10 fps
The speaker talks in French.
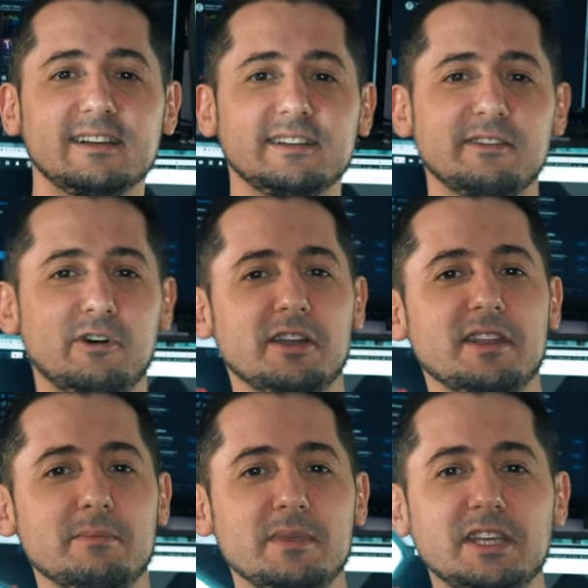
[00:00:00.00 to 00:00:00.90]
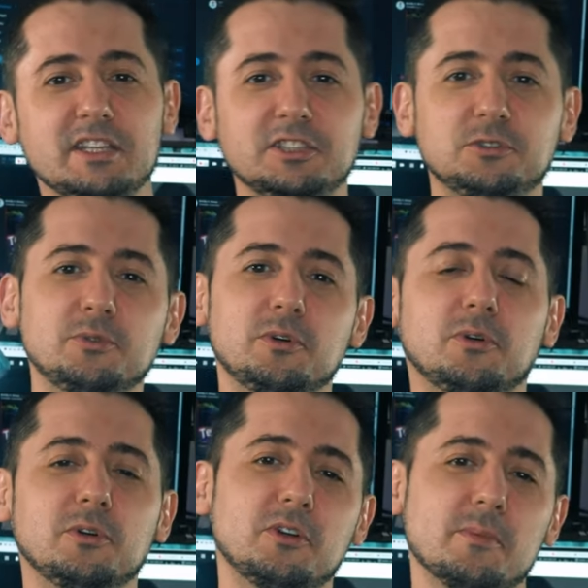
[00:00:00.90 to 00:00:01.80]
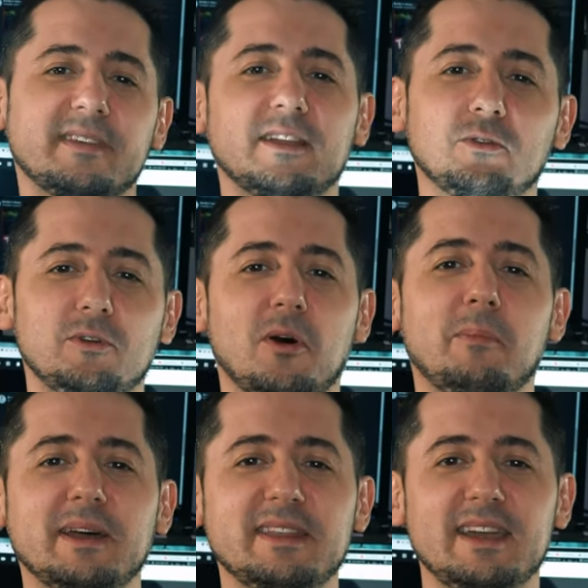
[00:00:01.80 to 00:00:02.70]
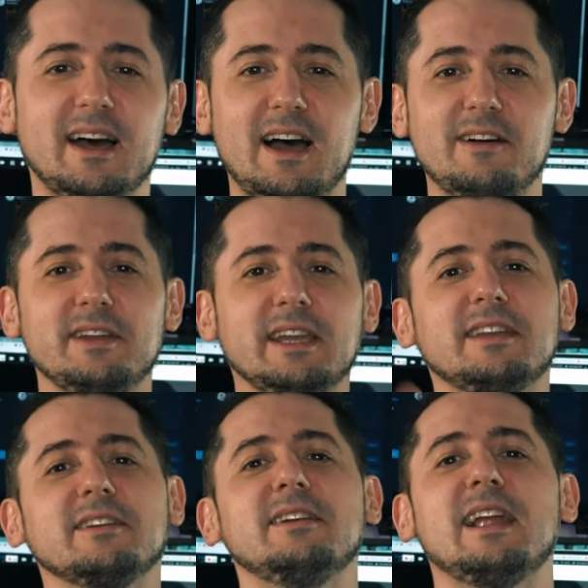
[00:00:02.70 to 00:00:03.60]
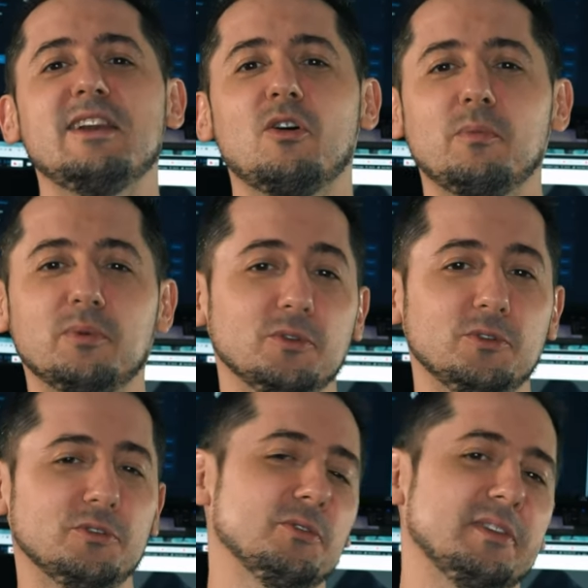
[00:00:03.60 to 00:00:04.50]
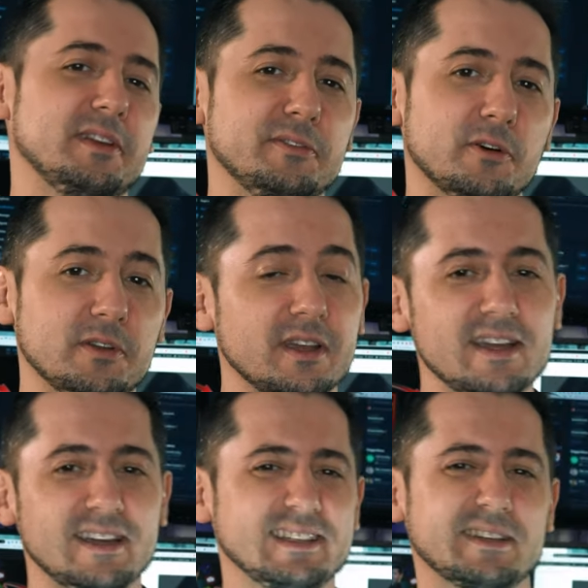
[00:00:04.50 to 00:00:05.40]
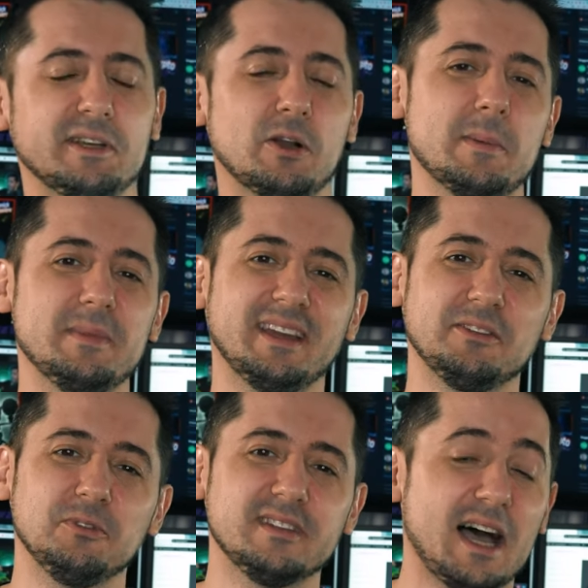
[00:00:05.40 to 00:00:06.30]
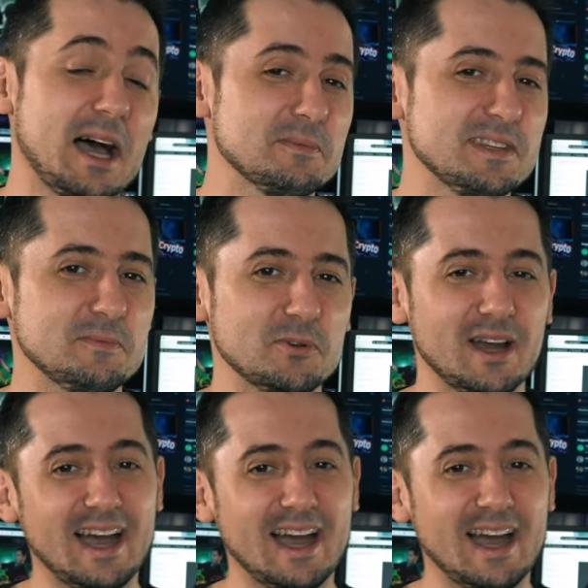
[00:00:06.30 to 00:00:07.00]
euh, d'avoir un ami qui joue le rôle comme ça de lampadaire avec euh, la lampe de son téléphone et ça fait quand même des résultats un petit peu